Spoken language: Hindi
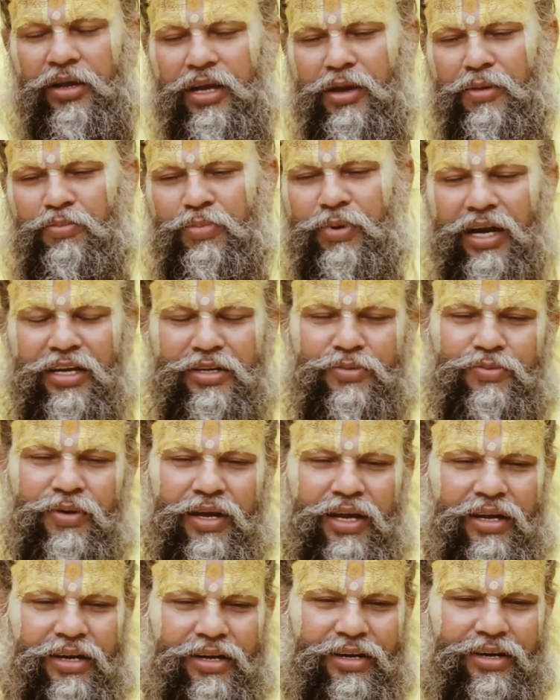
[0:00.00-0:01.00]
ये
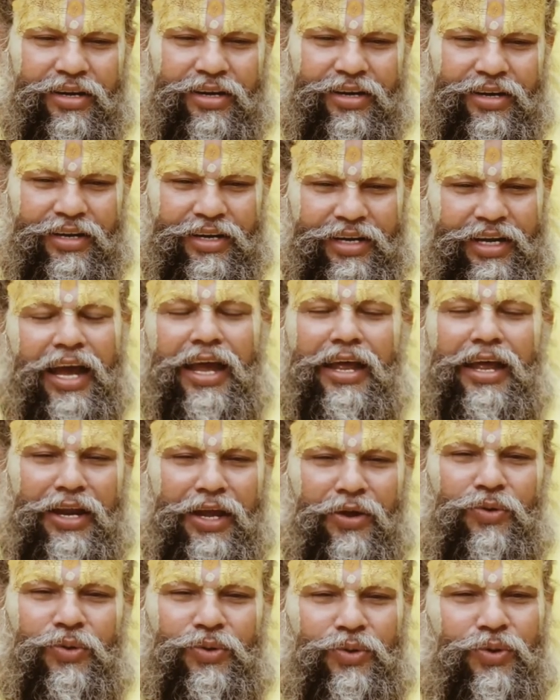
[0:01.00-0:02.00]
परस्पर
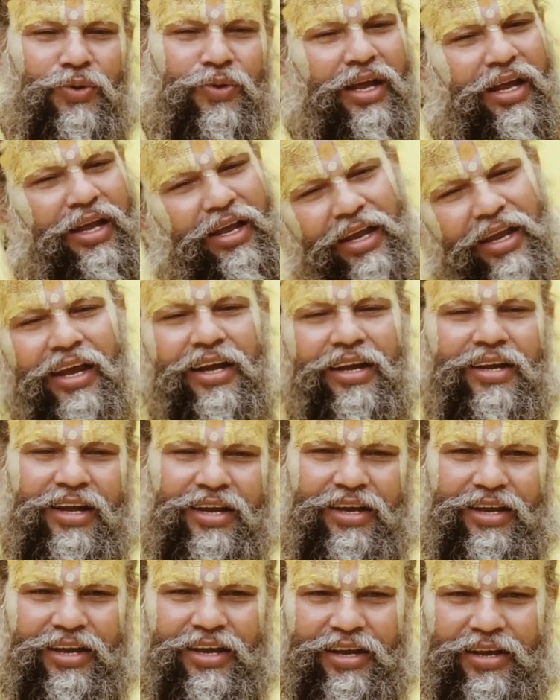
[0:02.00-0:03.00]
कहने को दो हैं एक
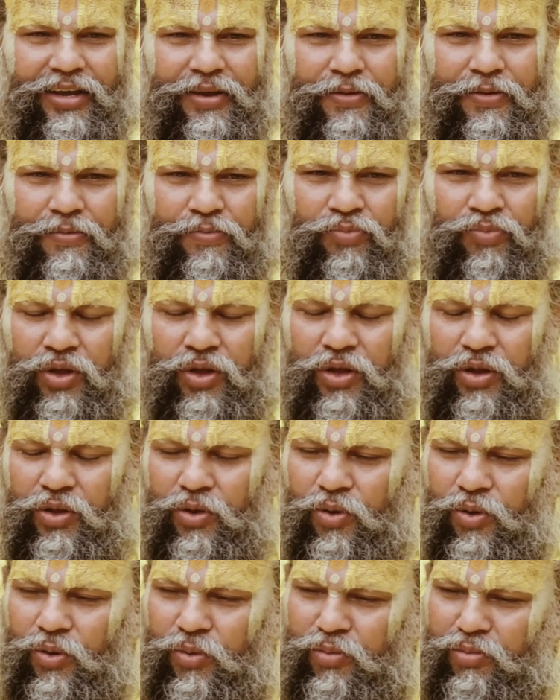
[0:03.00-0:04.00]
ही हैं
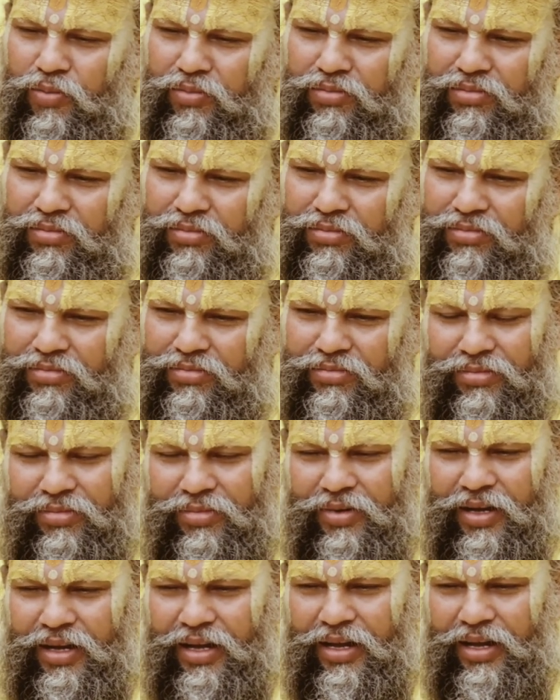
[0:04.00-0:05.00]
तो
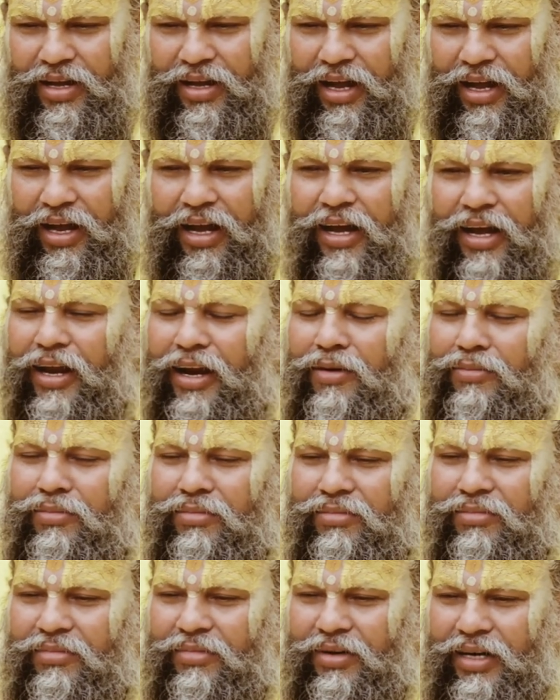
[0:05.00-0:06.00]
अगर
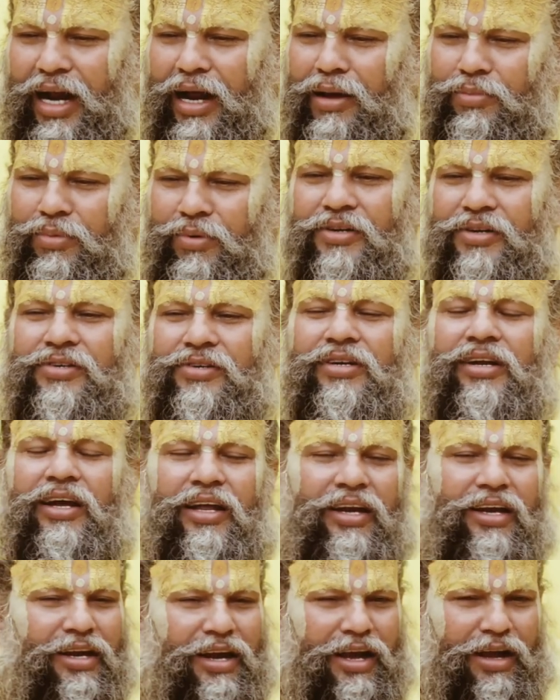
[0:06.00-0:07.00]
हम रामकृष्ण
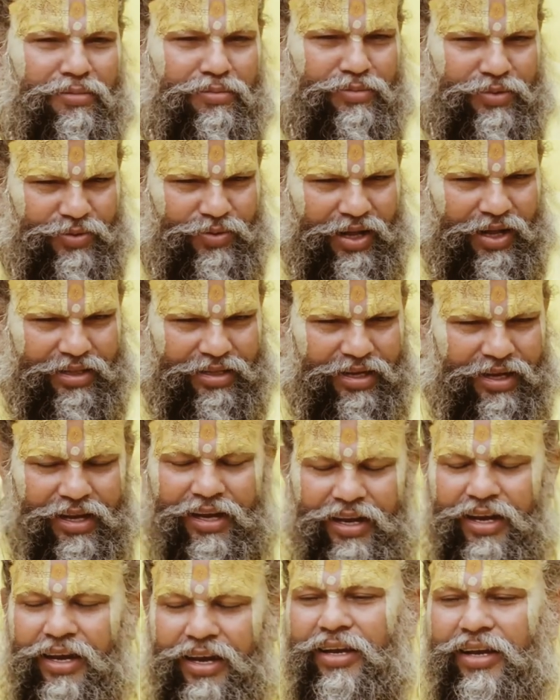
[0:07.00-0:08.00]
हरि नाम सुनाते
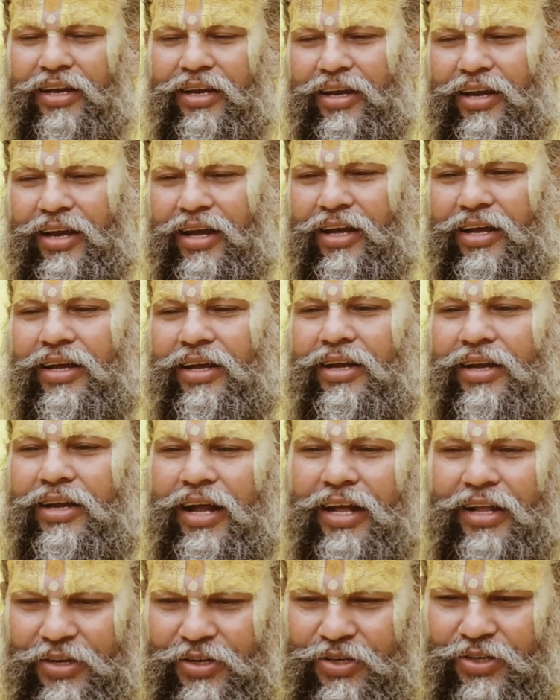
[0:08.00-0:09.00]
हैं या
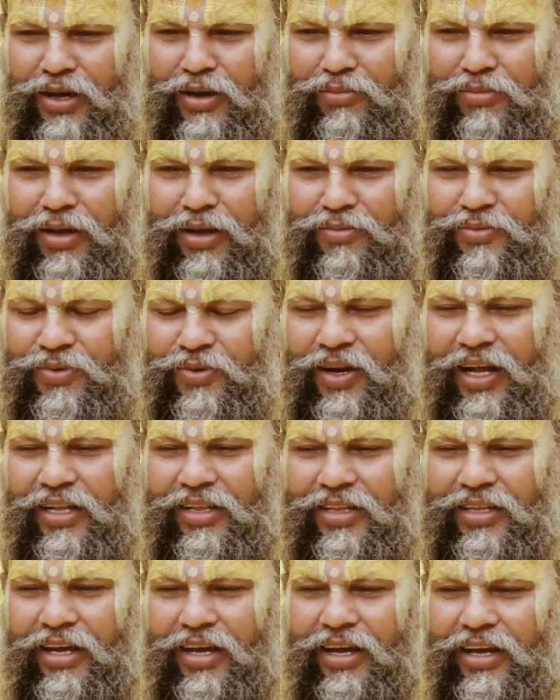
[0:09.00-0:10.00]
राधेश्याम नाम
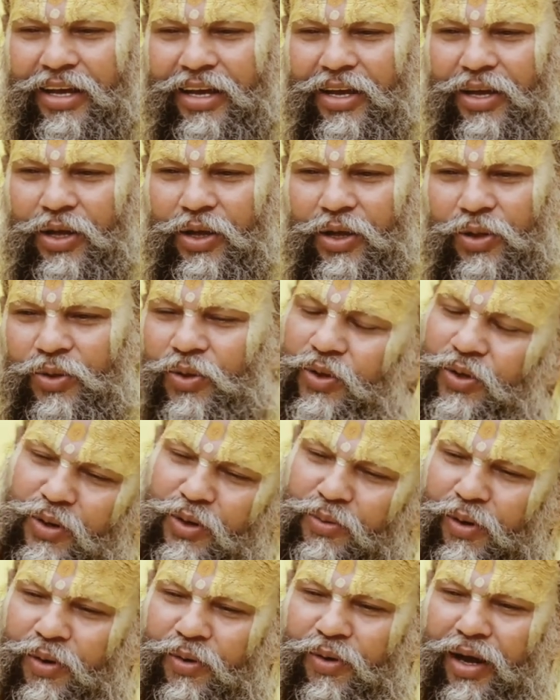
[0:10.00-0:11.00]
सुनाते हैं तो
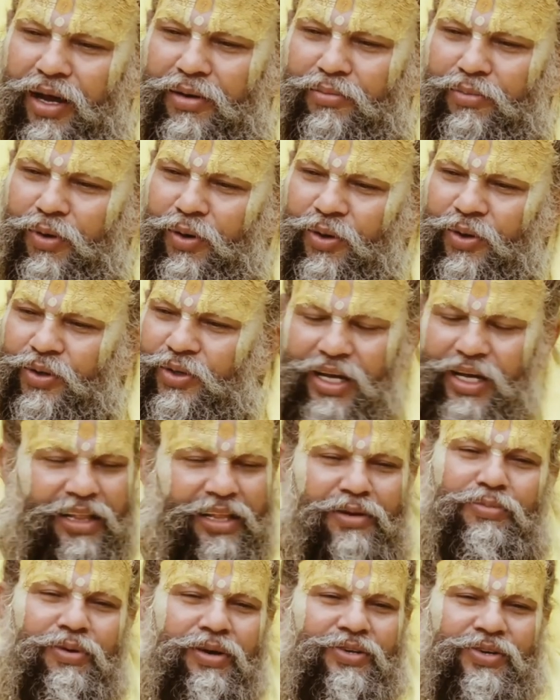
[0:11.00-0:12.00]
इससे भगवान बहुत
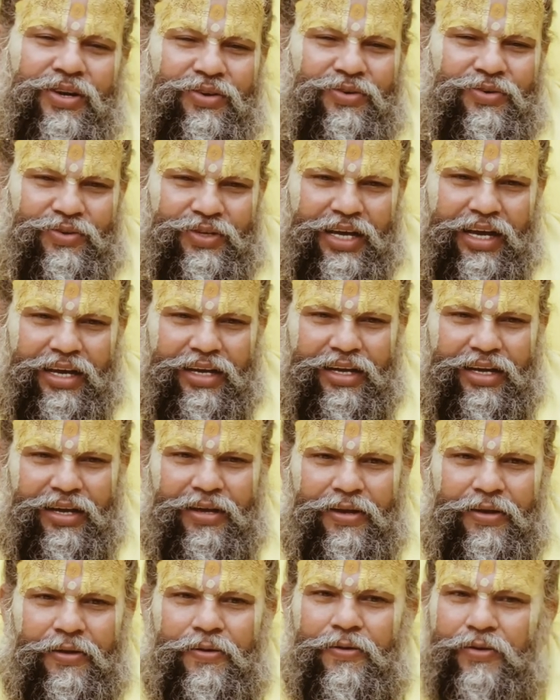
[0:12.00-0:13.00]
जल्दी प्रसन्न हो जाएंगे